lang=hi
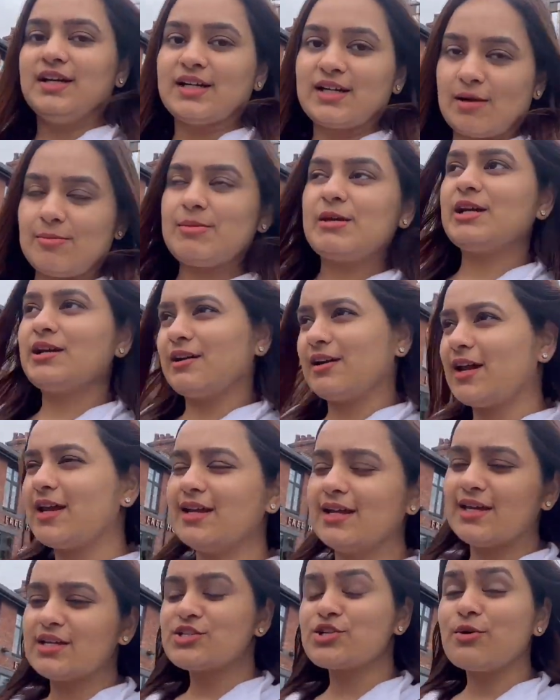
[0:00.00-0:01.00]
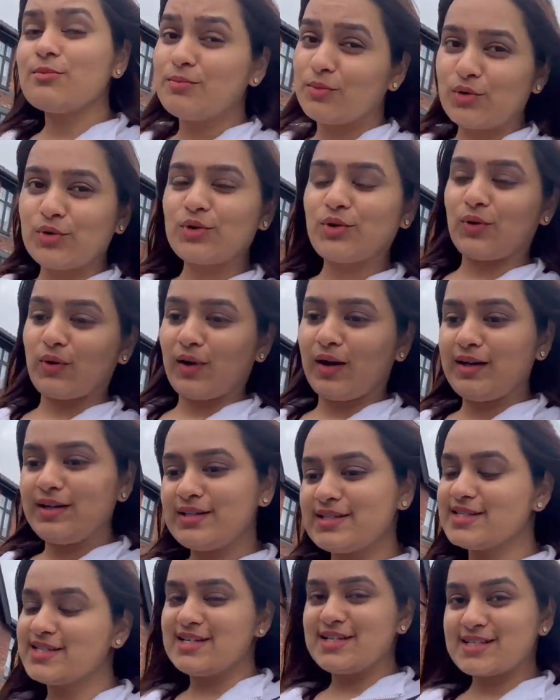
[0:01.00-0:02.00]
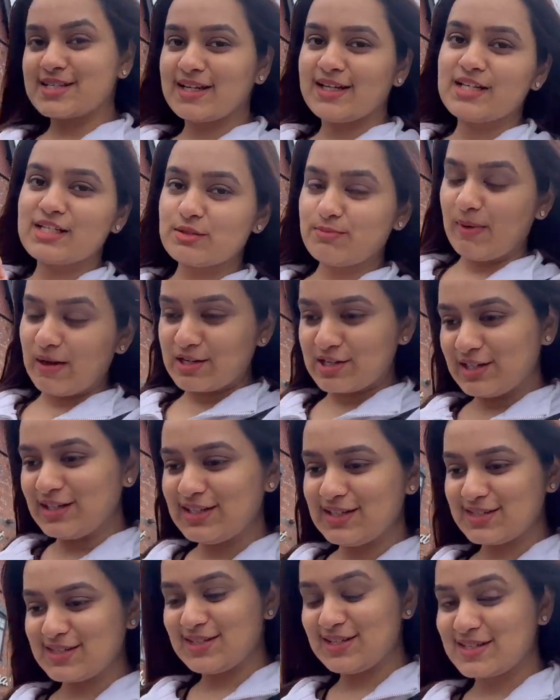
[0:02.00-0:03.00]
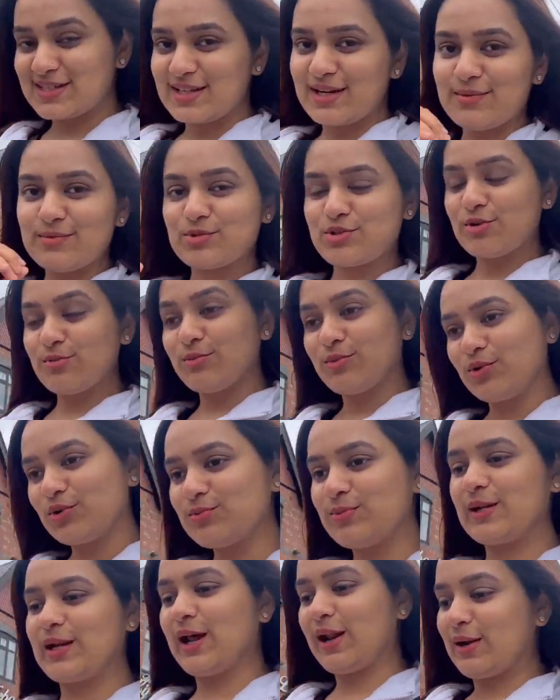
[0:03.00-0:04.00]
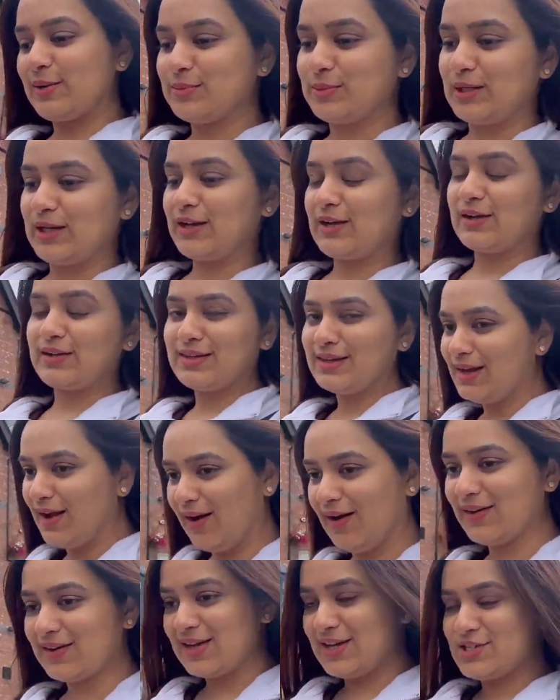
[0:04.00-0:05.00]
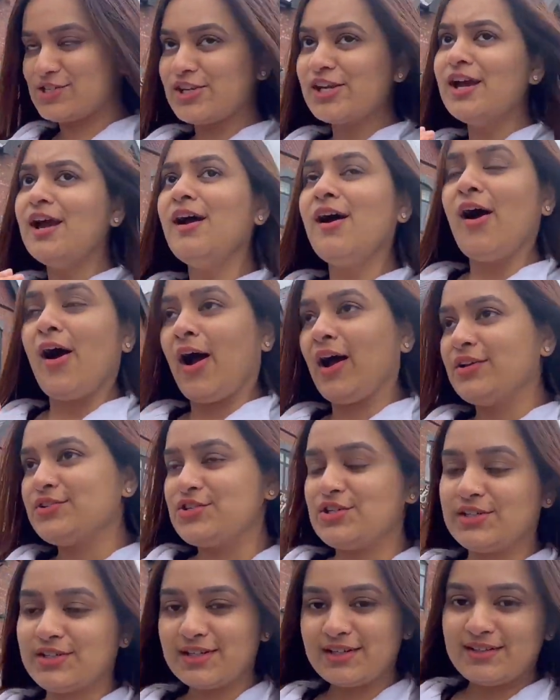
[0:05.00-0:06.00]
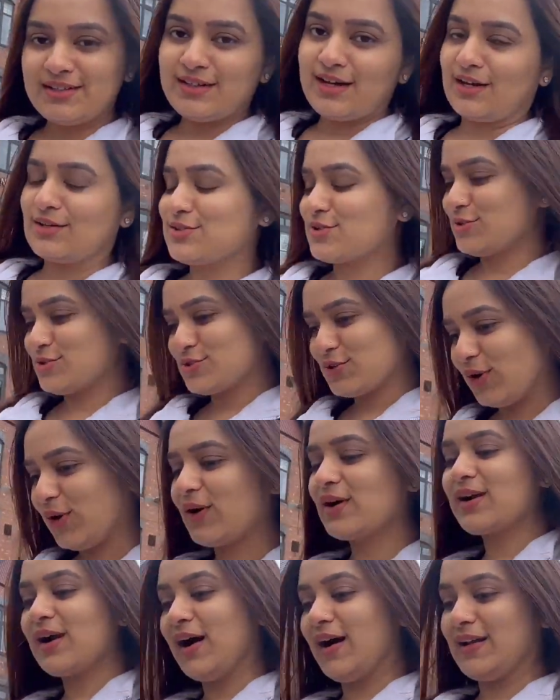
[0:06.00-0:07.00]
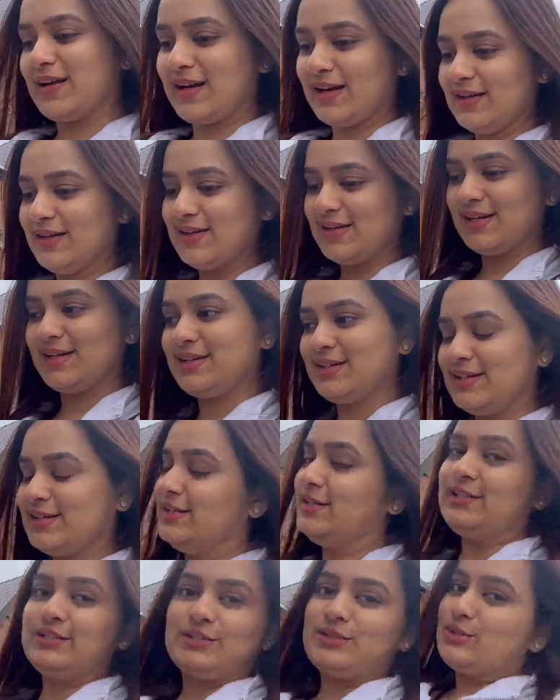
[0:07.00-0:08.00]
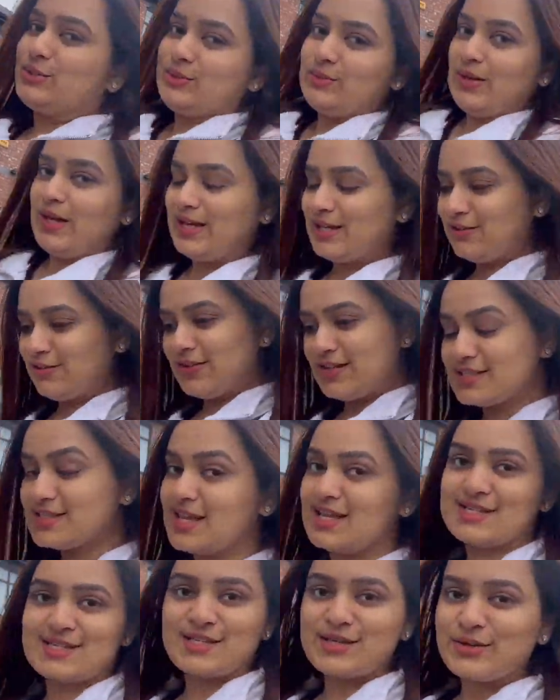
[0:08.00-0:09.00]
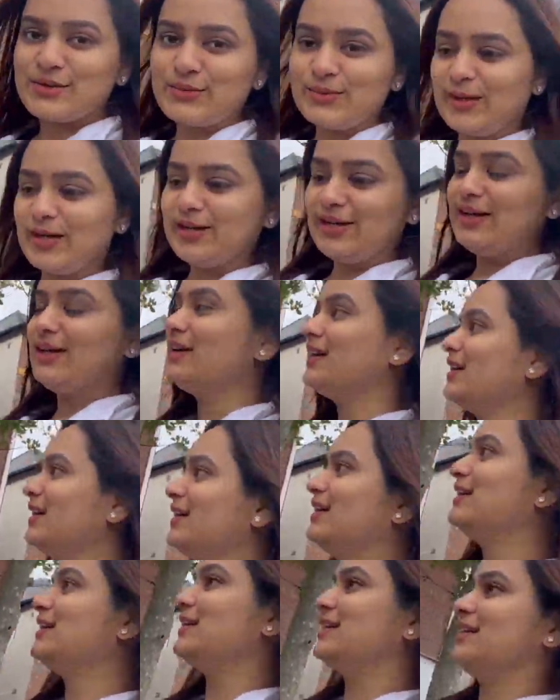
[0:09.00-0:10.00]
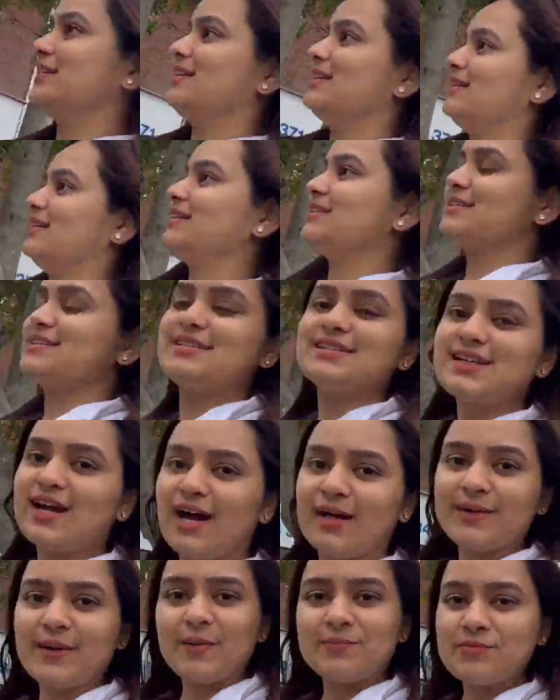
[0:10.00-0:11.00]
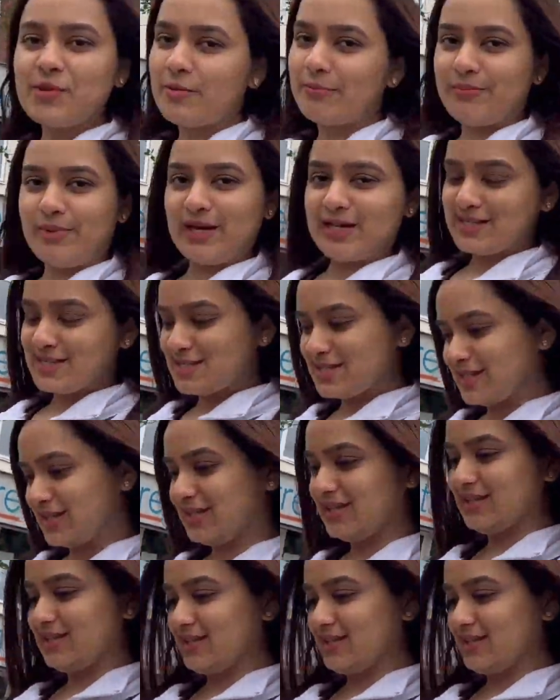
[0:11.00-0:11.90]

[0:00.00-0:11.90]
कभी करेंगे जब मूड होगा इस चीज़ के लिए स्पेशली इस चीज़ के लिए मुझे मूड बनाना पड़ेगा कि हाँ के जी आज इंडियन ही आज कुछ और खाना है तो ऐसे ऐसी हूँ मैं इंडियन खाना अपना बेस्ट है